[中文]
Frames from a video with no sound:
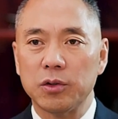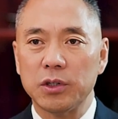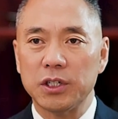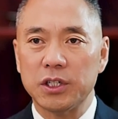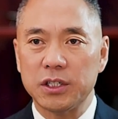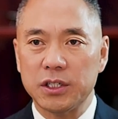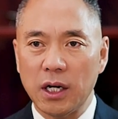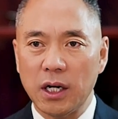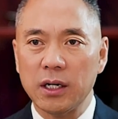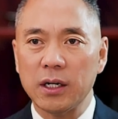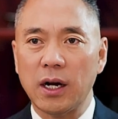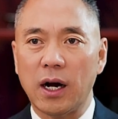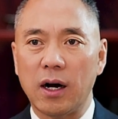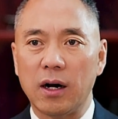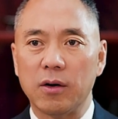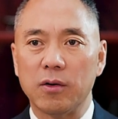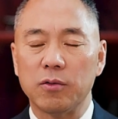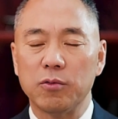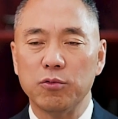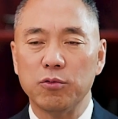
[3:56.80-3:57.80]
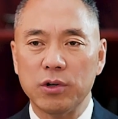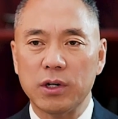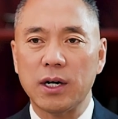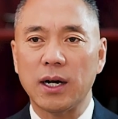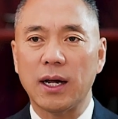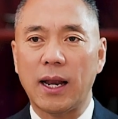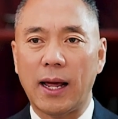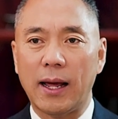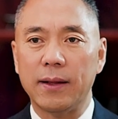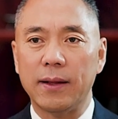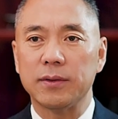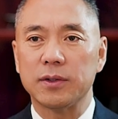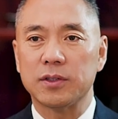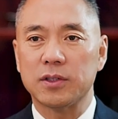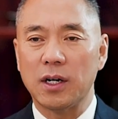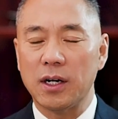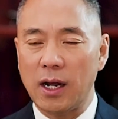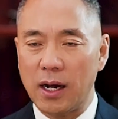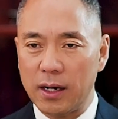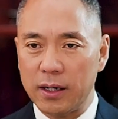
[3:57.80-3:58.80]
他会对香港、乌克
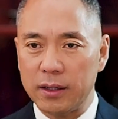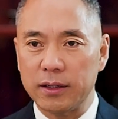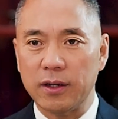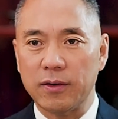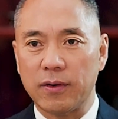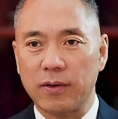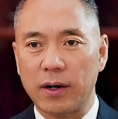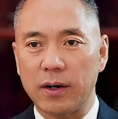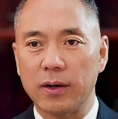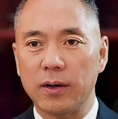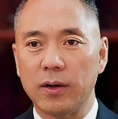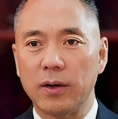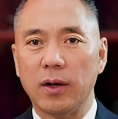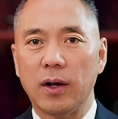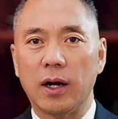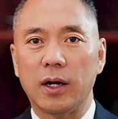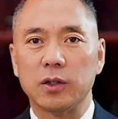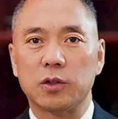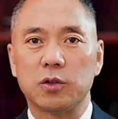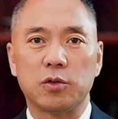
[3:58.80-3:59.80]
兰这两个地方